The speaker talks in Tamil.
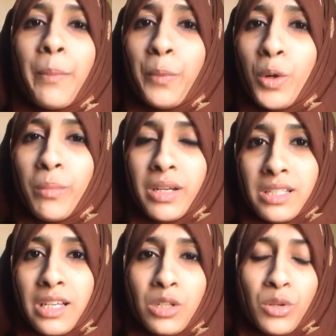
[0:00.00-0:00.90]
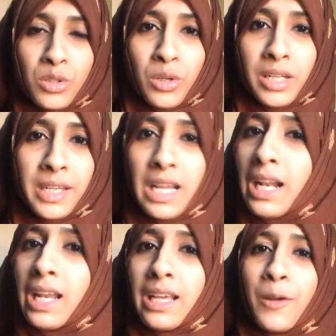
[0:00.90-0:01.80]
அப்போது மஸ்கிட்டோஸோட
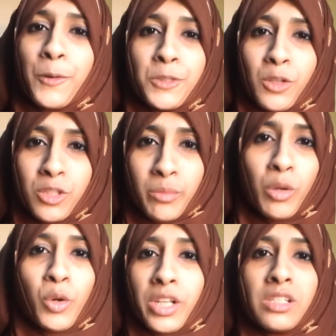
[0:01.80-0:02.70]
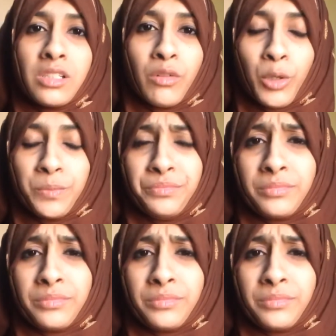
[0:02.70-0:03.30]
எண்ணிக்கை கொஞ்சம் கொஞ்சமாக குறைஞ்சிட்டு ரிசல்ட் வரும்